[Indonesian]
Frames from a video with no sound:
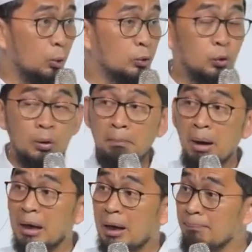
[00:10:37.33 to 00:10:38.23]
untuk
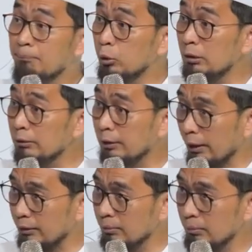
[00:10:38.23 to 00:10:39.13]

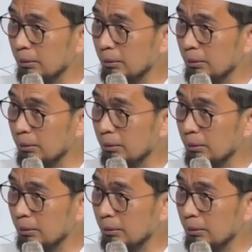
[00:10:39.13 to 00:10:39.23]
mengabulkan